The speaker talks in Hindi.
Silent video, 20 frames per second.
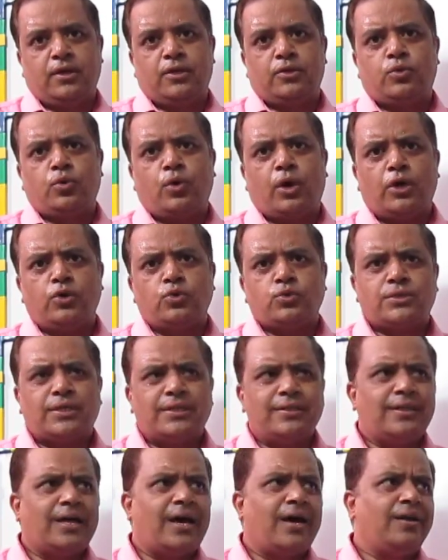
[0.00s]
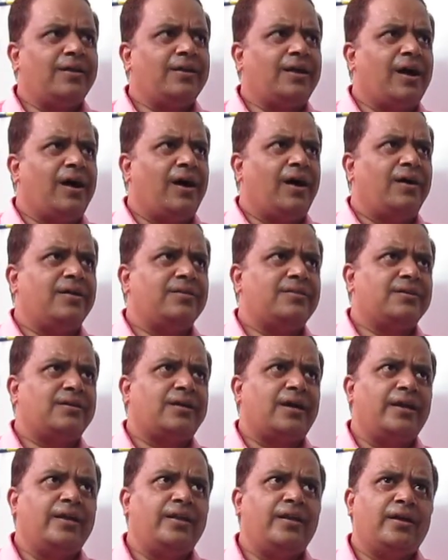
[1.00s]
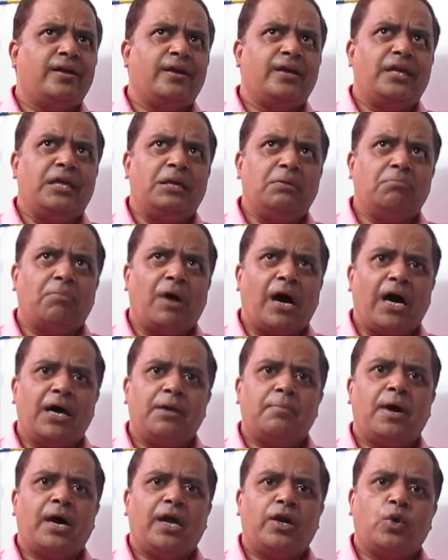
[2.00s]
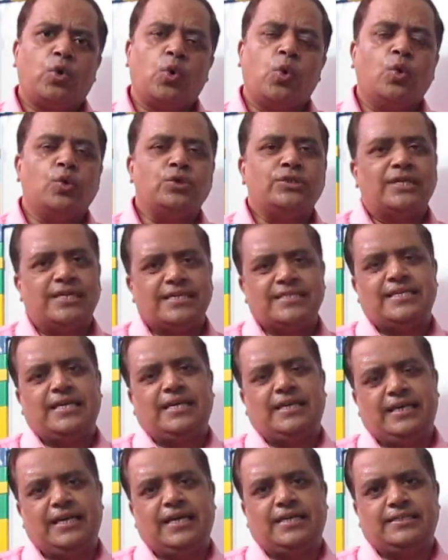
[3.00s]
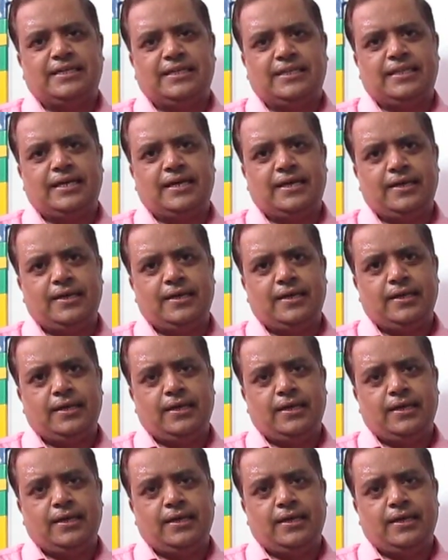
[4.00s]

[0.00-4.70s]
तो अनुसंधान का अर्थ कहीं ना कहीं बार बार खोजने से लिया जाता है